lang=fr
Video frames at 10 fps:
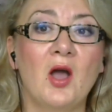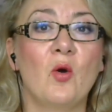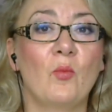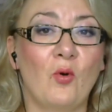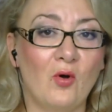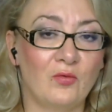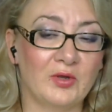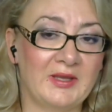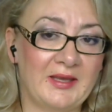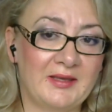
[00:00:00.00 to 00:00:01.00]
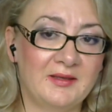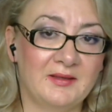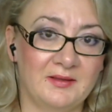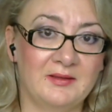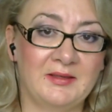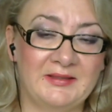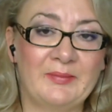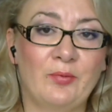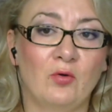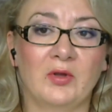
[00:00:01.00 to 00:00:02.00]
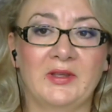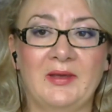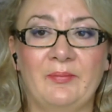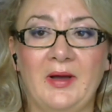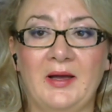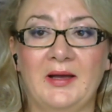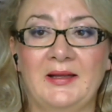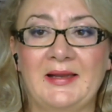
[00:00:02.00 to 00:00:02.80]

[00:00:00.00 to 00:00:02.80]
provoqué il était provoqué par